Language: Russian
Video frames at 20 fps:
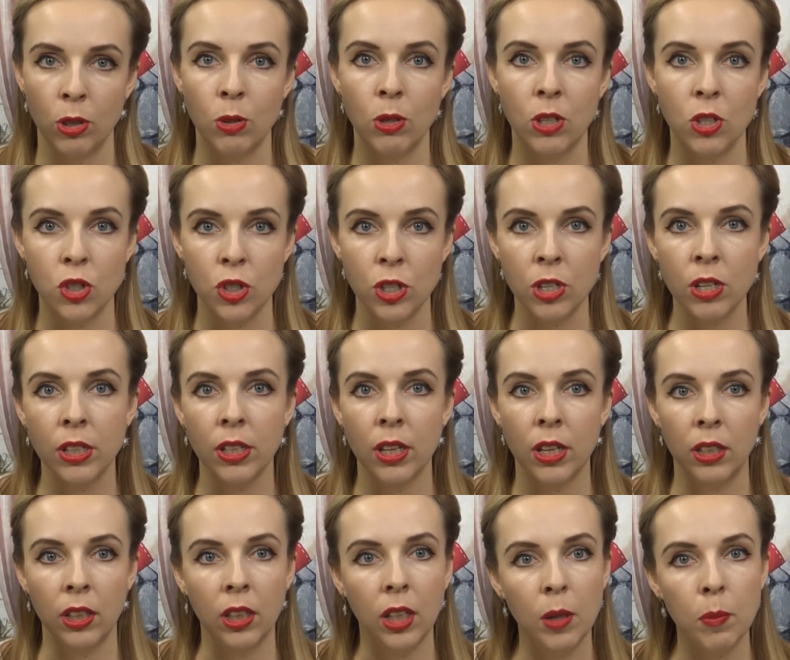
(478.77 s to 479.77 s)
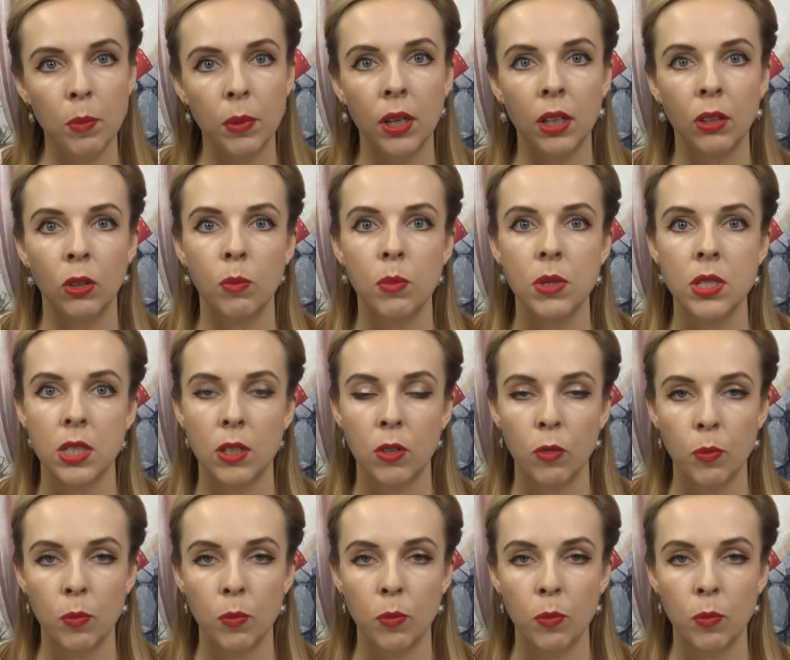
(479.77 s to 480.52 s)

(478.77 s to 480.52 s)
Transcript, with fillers: оно не жирное, не липкое, оно быстро